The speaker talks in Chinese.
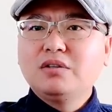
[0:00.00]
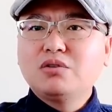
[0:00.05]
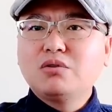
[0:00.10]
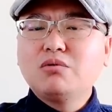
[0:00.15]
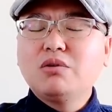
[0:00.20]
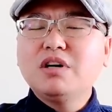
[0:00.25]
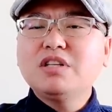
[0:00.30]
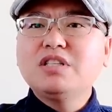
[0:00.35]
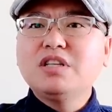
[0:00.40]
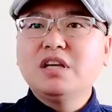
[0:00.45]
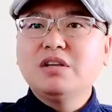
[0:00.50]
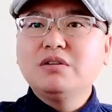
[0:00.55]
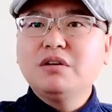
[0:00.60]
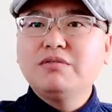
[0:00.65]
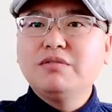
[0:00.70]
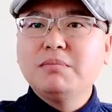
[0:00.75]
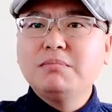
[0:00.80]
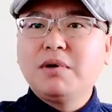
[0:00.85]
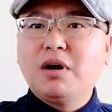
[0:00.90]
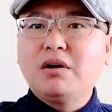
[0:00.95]
中国人解决
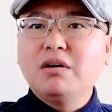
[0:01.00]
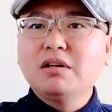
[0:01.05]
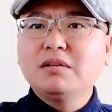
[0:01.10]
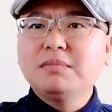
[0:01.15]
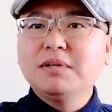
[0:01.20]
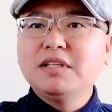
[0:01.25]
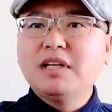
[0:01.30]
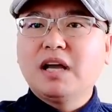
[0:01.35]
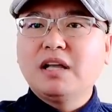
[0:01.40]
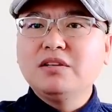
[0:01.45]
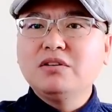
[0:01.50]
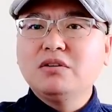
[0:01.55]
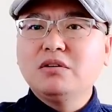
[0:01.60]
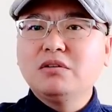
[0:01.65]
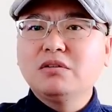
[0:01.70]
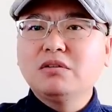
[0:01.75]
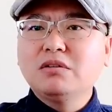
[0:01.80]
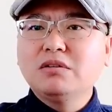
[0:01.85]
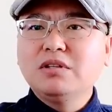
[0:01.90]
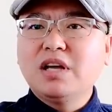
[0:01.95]
温饱了吗？研
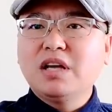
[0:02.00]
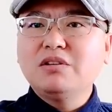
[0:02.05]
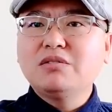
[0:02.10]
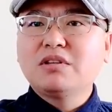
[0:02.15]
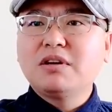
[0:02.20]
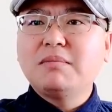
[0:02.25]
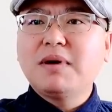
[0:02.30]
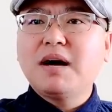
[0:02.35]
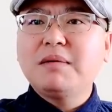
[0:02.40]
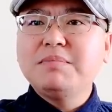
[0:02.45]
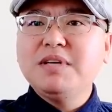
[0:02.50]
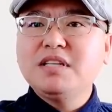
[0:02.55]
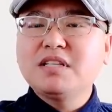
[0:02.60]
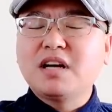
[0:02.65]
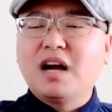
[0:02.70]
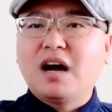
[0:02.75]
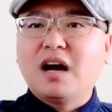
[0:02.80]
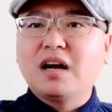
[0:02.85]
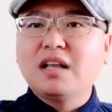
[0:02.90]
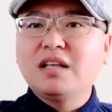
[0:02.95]
究？研究他妈逼
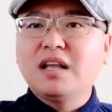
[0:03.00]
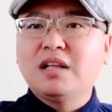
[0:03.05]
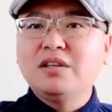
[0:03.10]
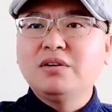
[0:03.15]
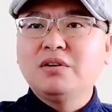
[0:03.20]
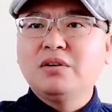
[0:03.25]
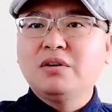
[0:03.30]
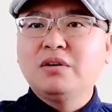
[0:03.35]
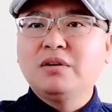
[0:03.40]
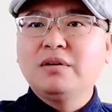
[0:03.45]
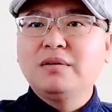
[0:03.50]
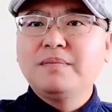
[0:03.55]
啥了？研究？